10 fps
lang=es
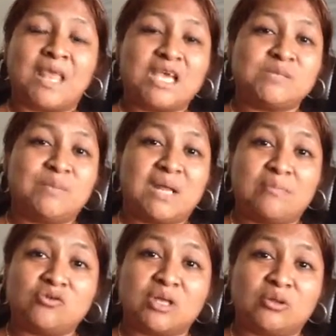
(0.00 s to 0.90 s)

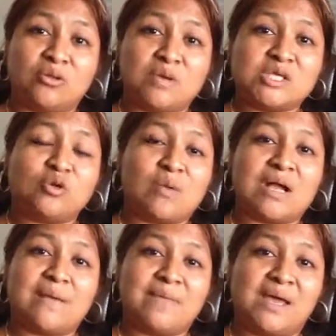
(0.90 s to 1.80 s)
esperemos que todo esto va
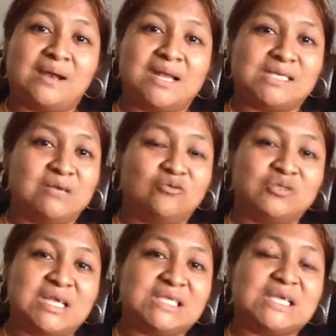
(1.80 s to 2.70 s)
a cambiar, las
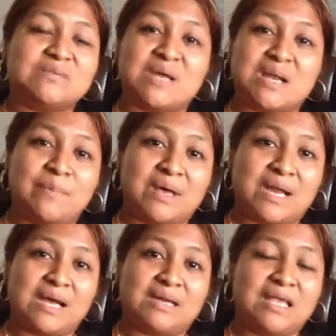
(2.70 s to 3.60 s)
injusticias van a
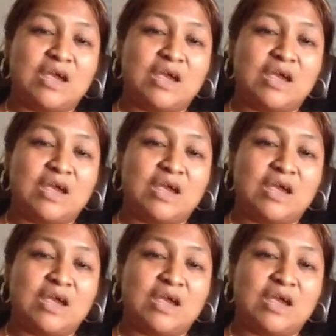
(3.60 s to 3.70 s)
parar y